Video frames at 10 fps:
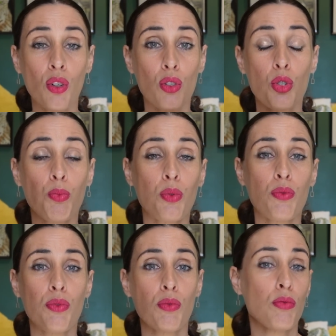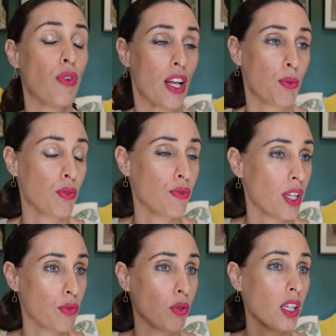euh, je peux vous voilà, je peux vous
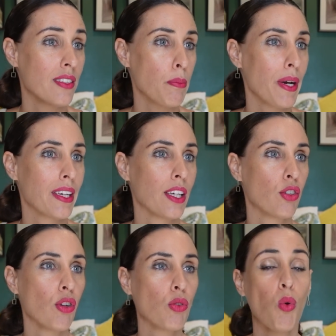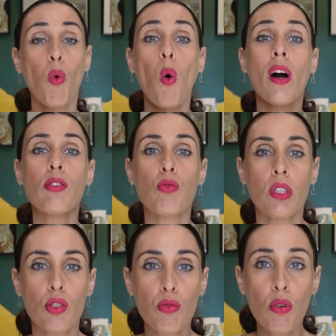assurer que c'est pas quelque chose qu'on croise tous
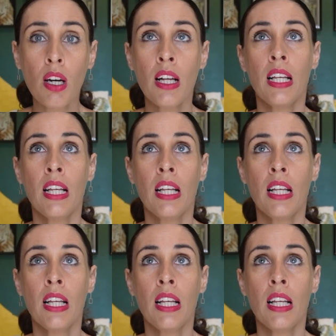les jours